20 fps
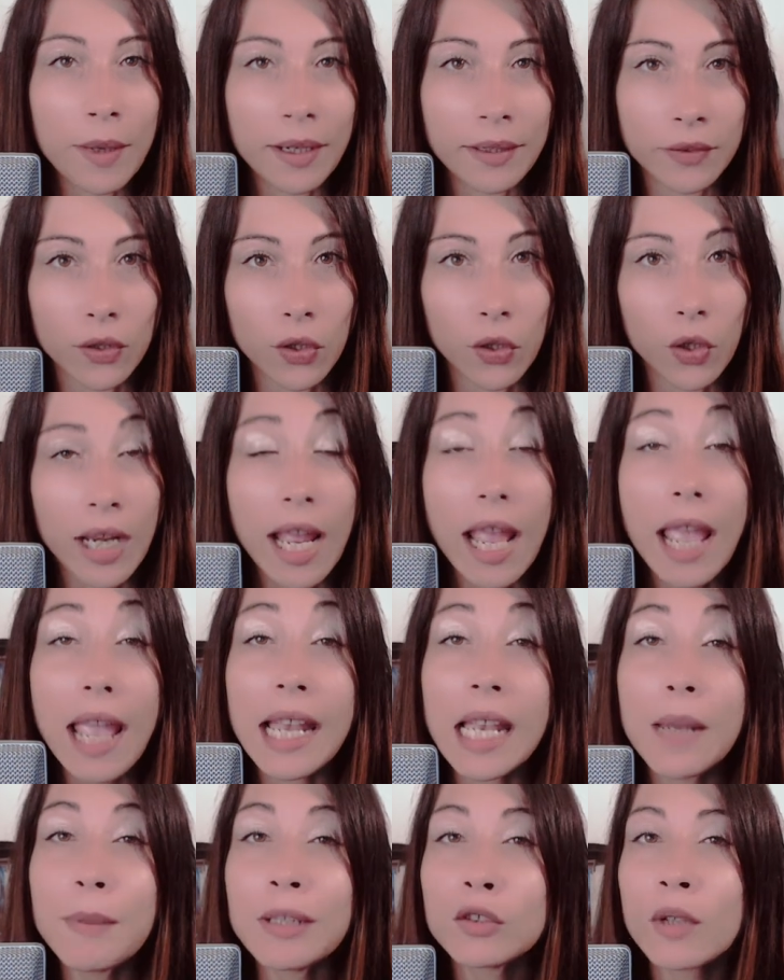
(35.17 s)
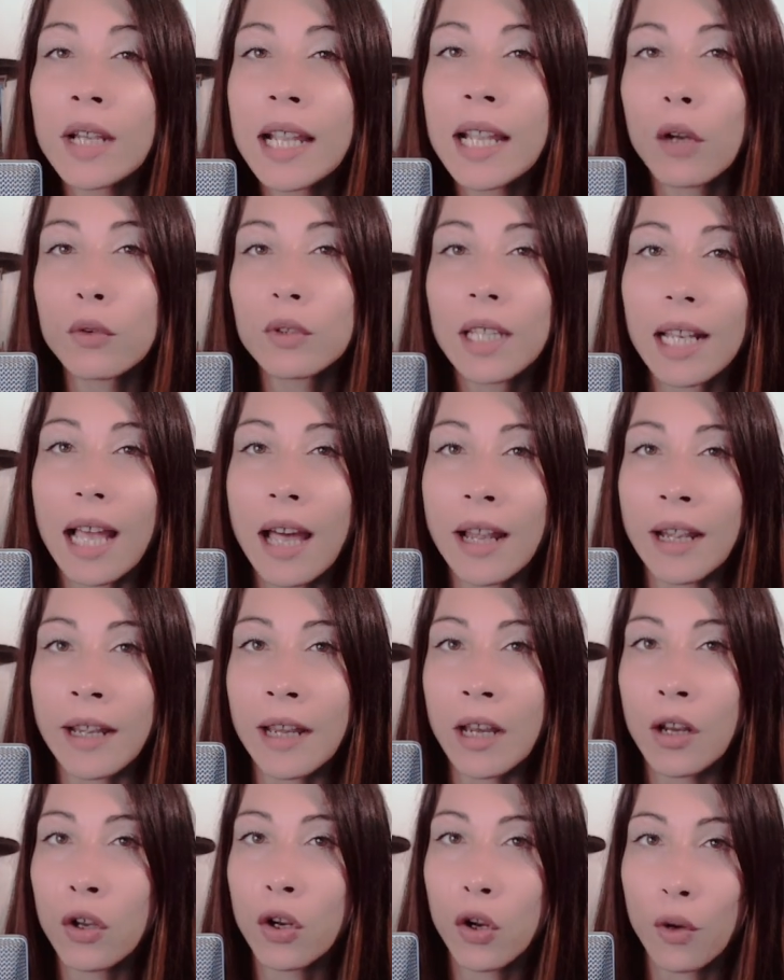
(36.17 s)
persone e le misure cautelari
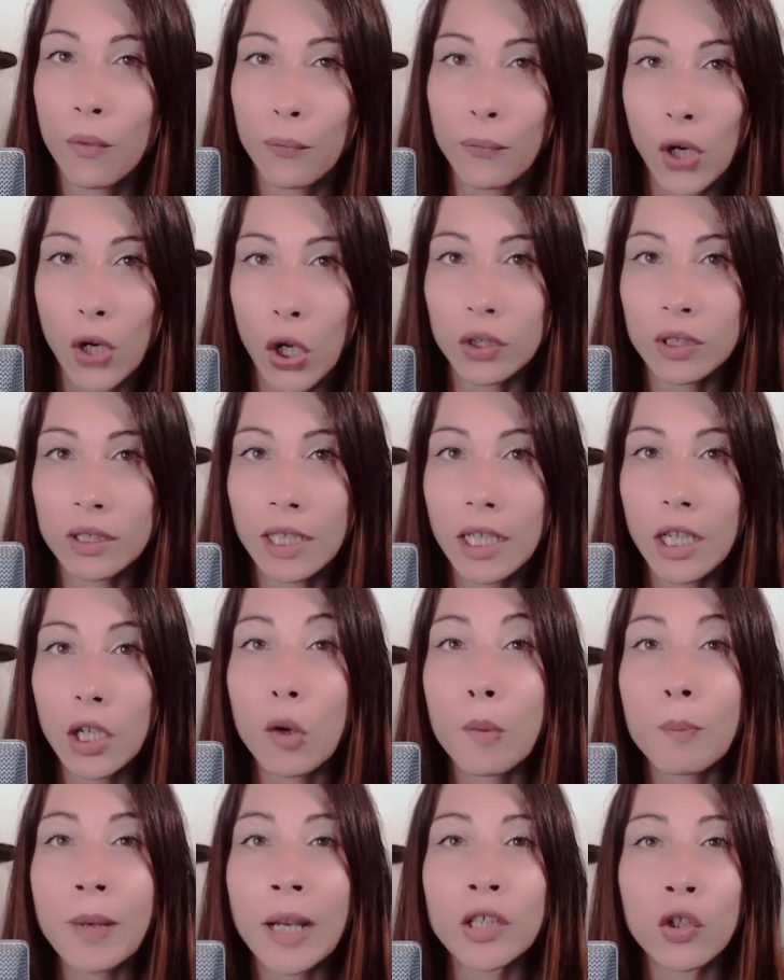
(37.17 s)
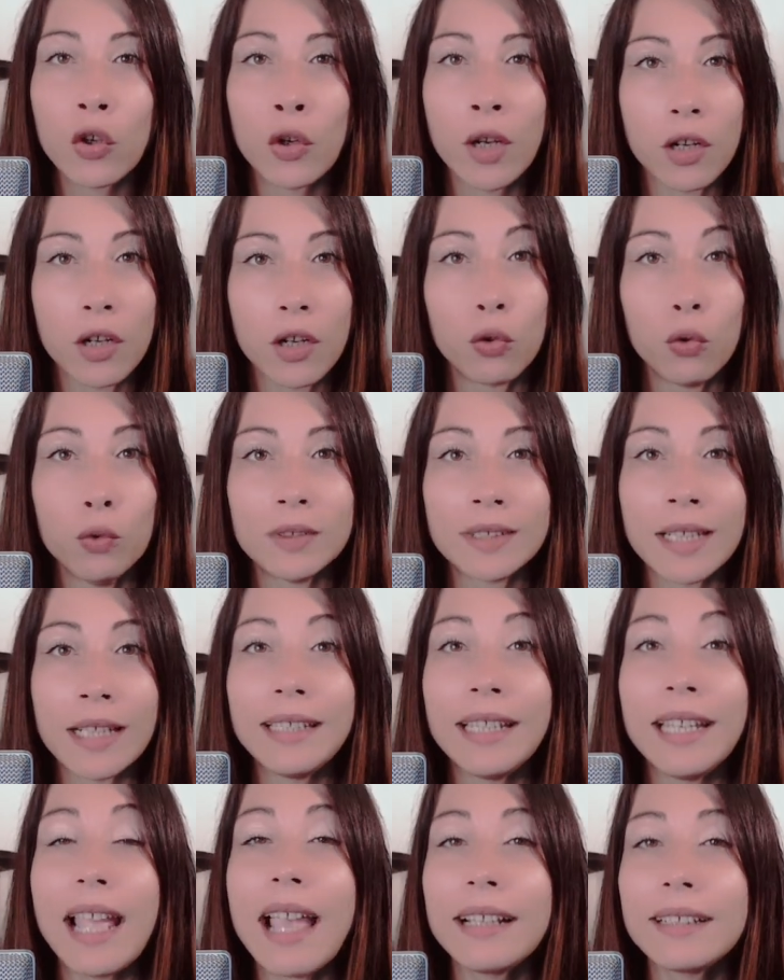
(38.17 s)
nei loro confronti comprendono le
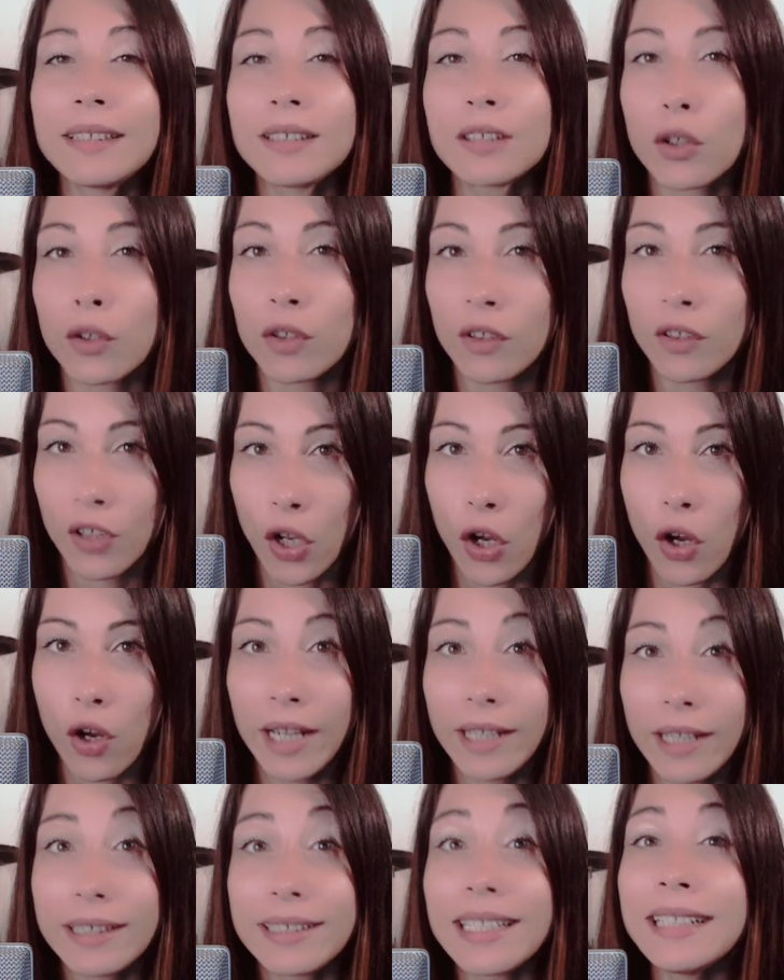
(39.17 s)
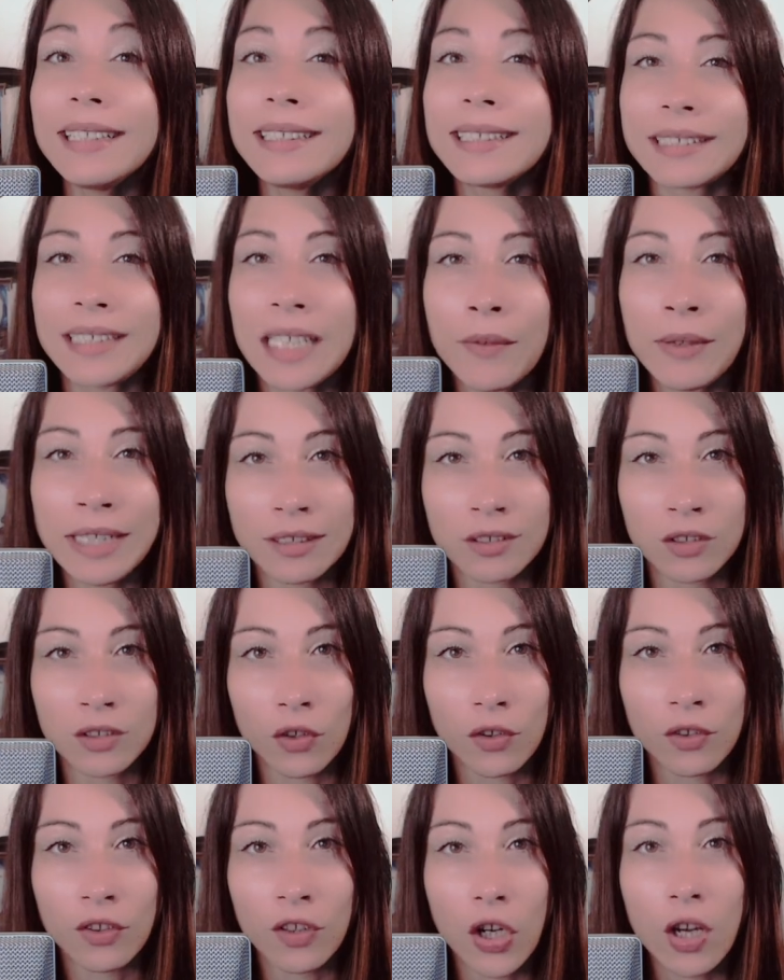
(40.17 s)
accuse di estorsione, tentativi di
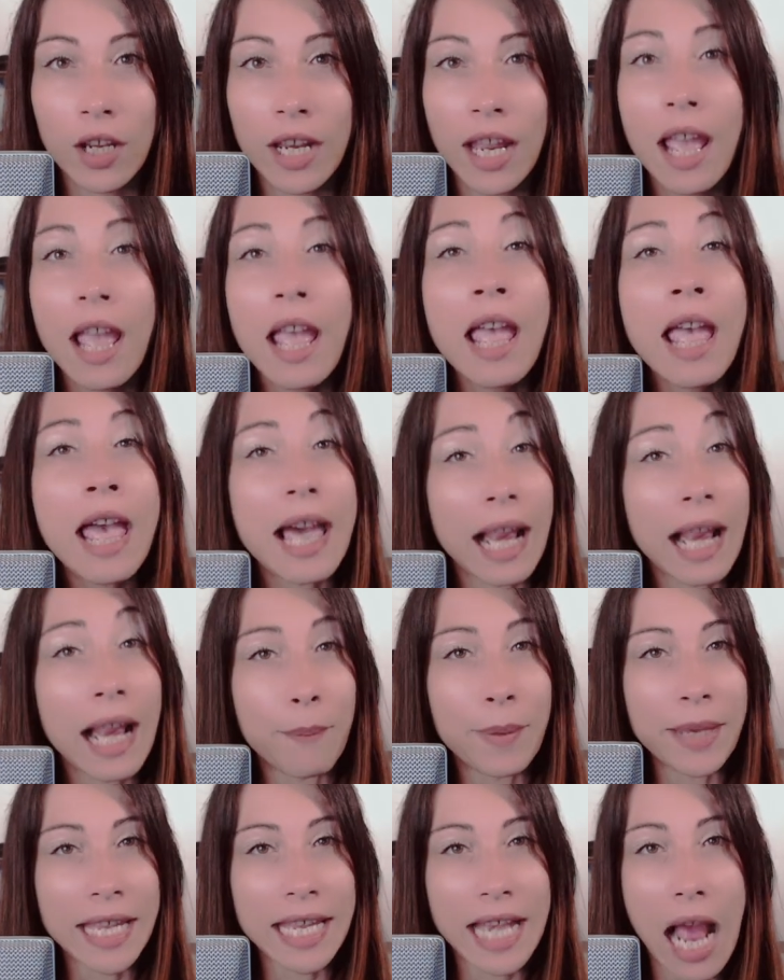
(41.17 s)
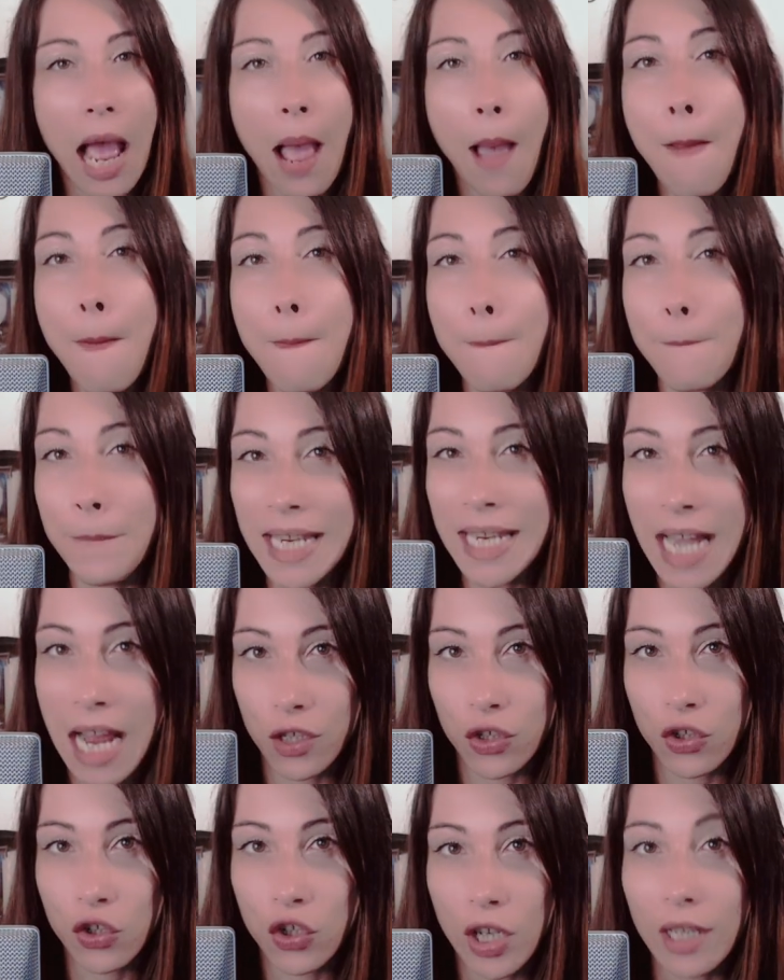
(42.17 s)
estorsione, rapina,
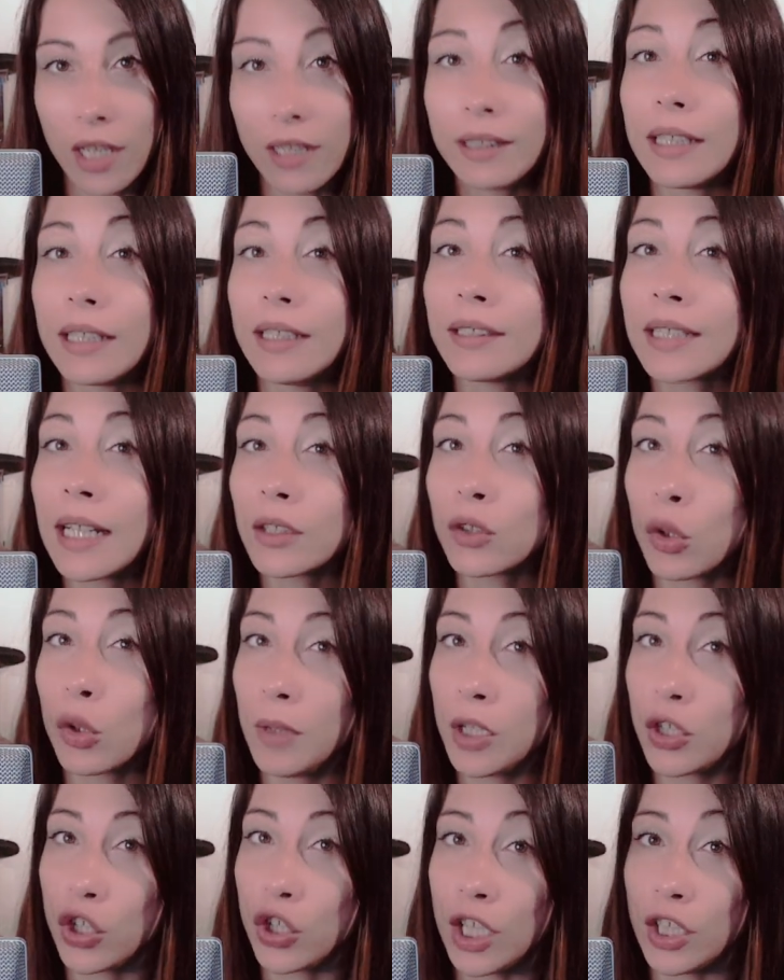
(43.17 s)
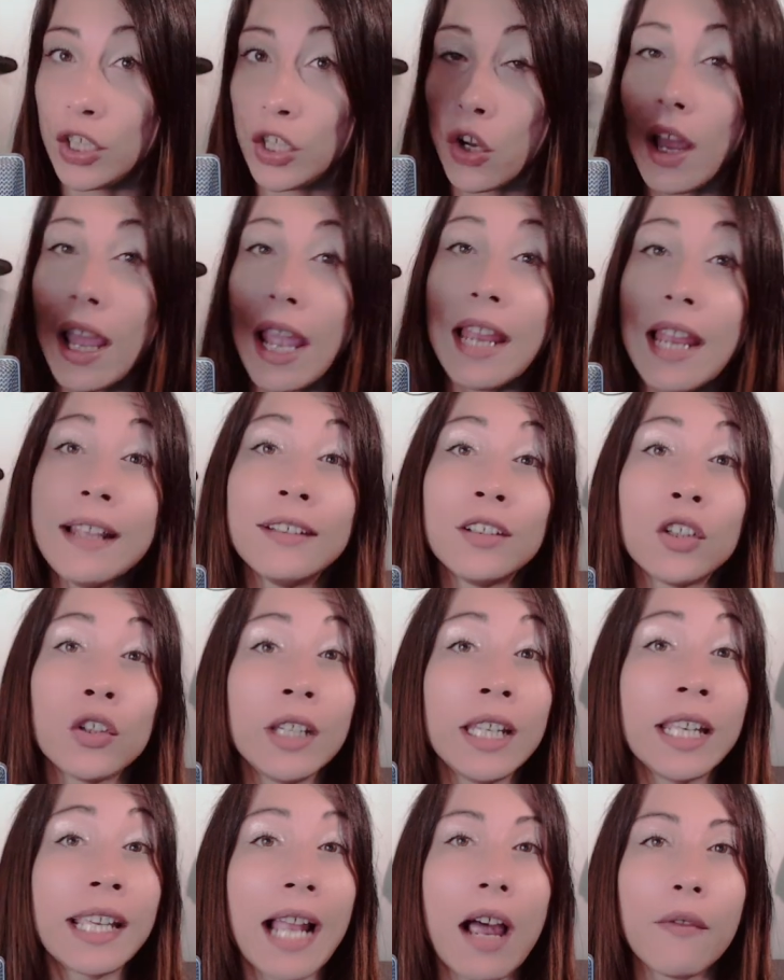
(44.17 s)
minacce, tentato omicidio e
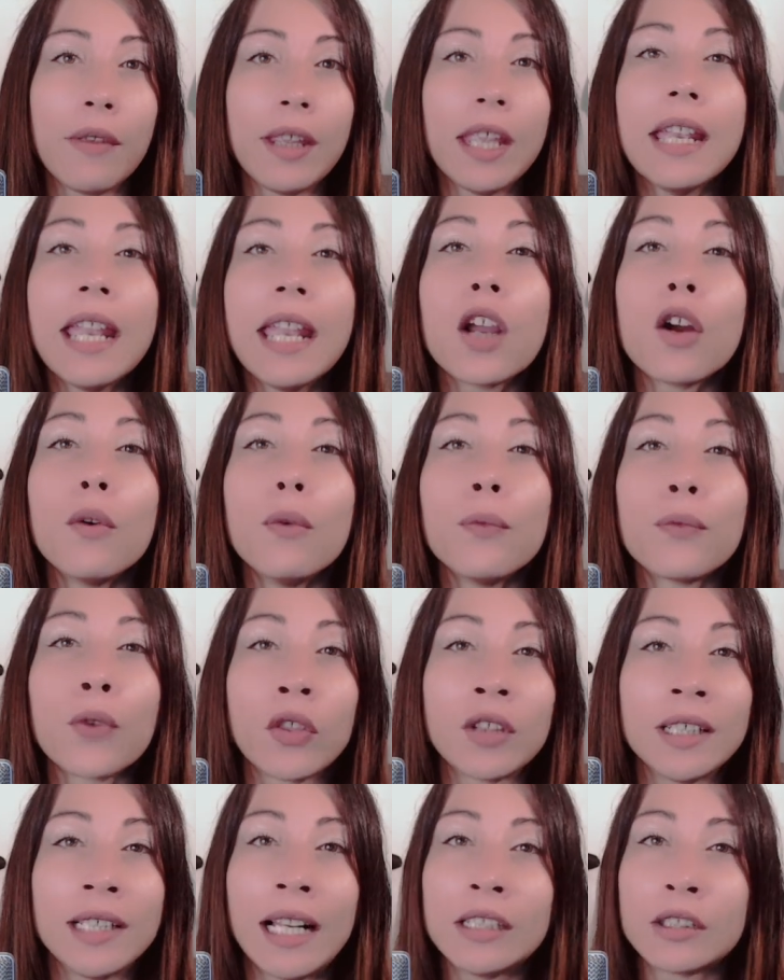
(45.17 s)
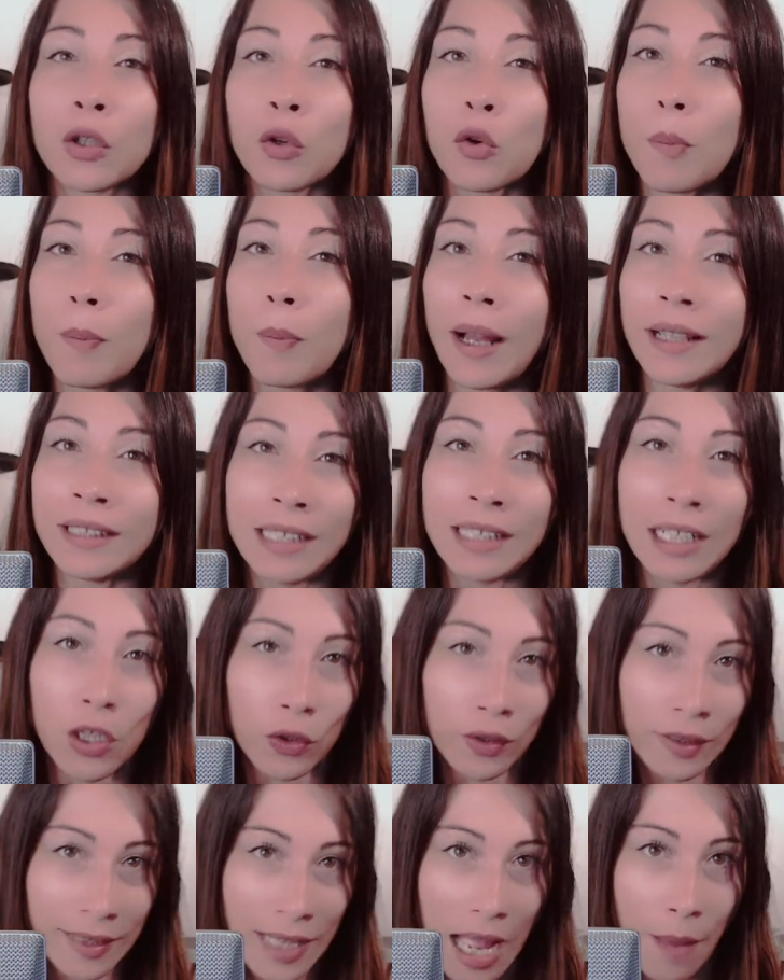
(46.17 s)
lesioni gravi nei confronti di altri occupanti
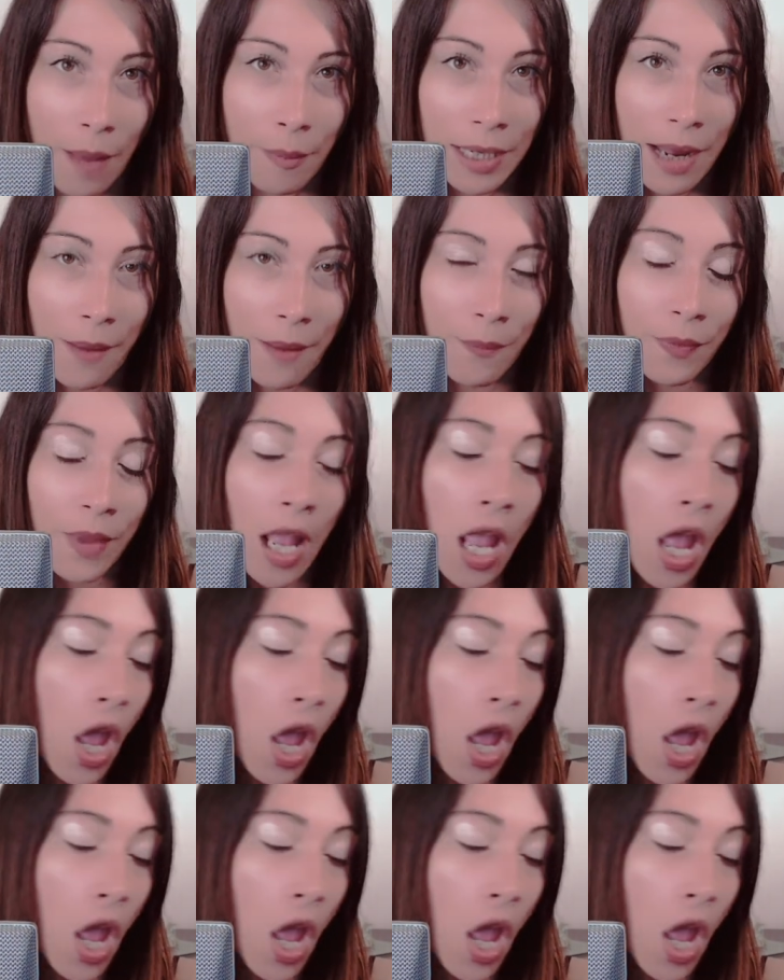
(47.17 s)
dello stabile.